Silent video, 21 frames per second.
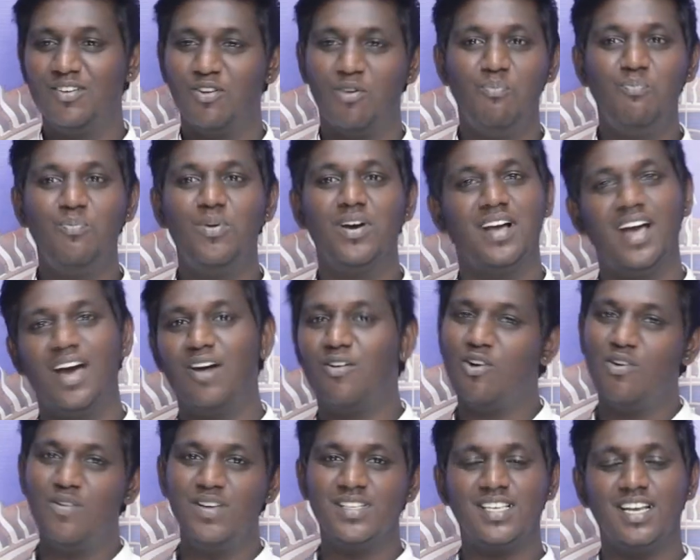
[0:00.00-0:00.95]
ரொம்ப
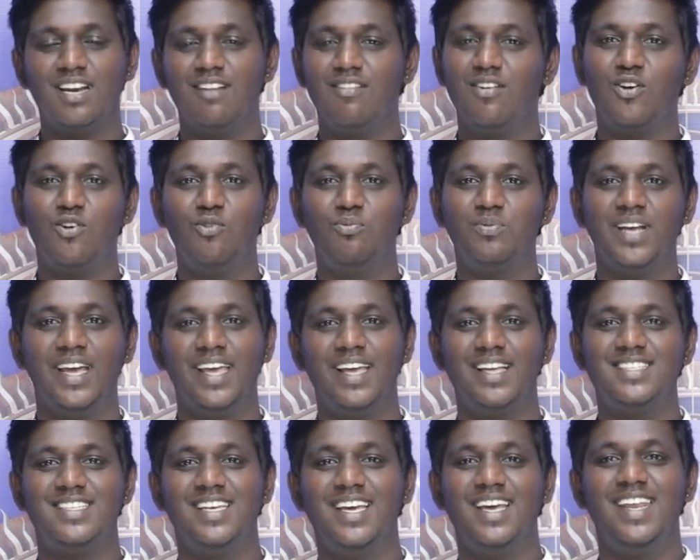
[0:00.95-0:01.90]
கோவை சரலாவை
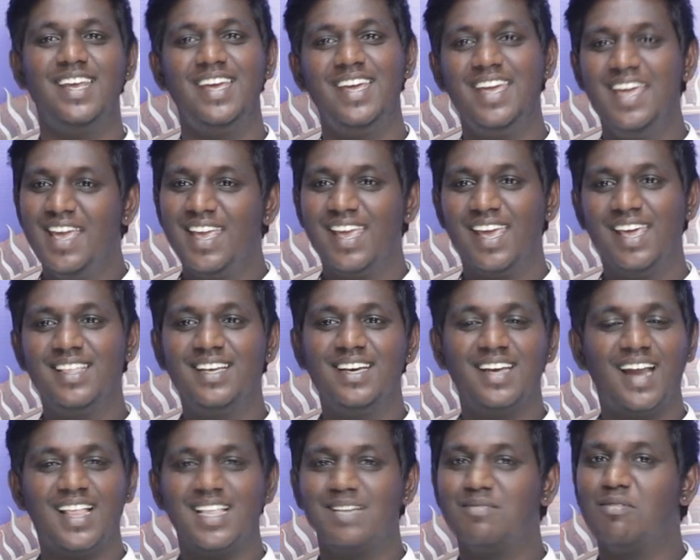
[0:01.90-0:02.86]
கூப்பிட்டாங்க சரி
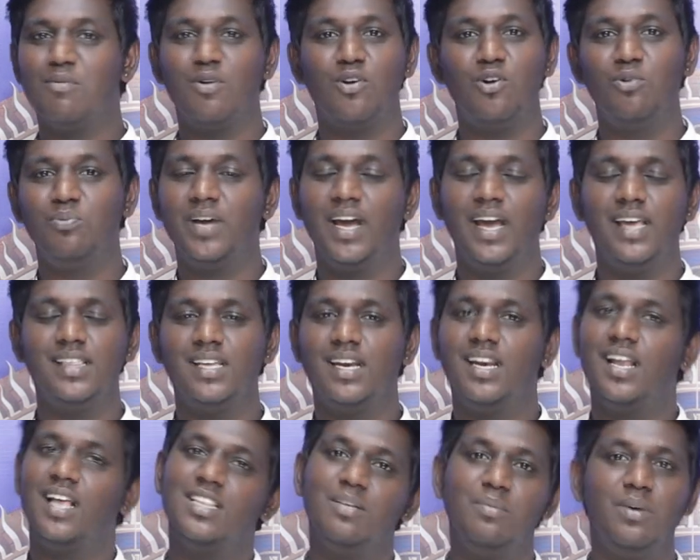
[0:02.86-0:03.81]
எதுக்கு ராதா மாமா கூப்பிட்டாங்க
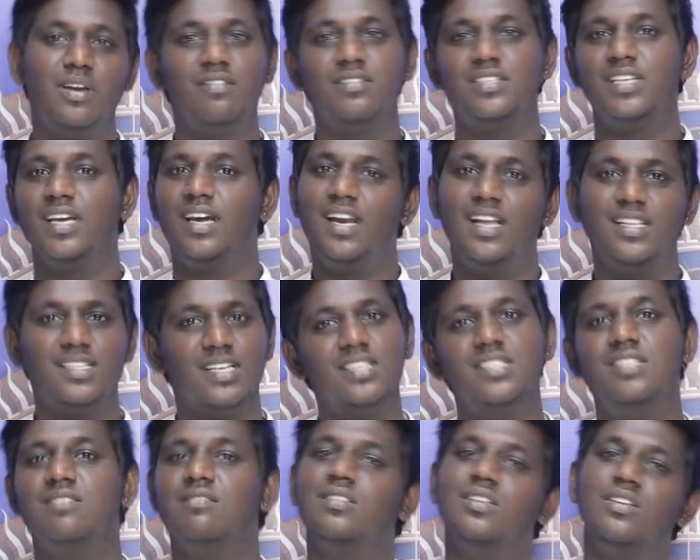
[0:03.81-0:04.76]
தெரியல அந்த மாதிரி விஷயங்கள்லாம்
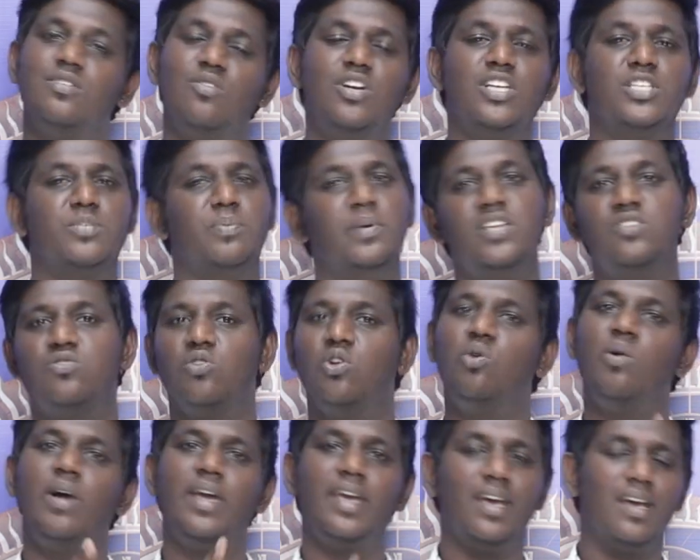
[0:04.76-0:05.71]
ஜட்ஜு வந்து நோட்டீஸ் பண்ணி
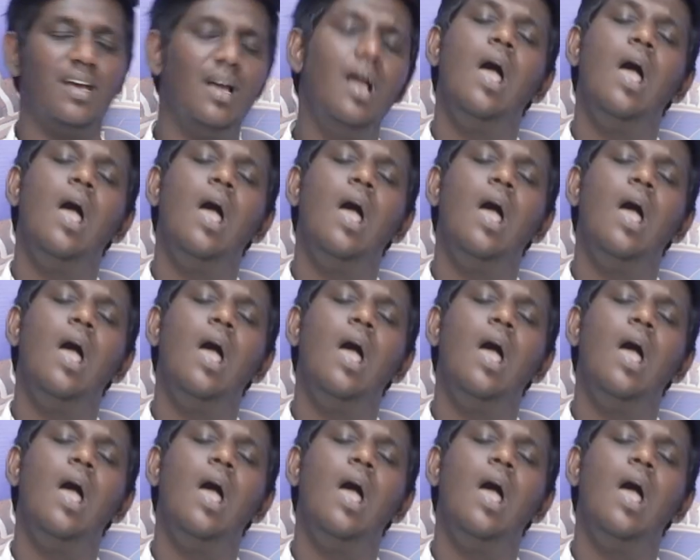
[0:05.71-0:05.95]
சொல்லுவாங்க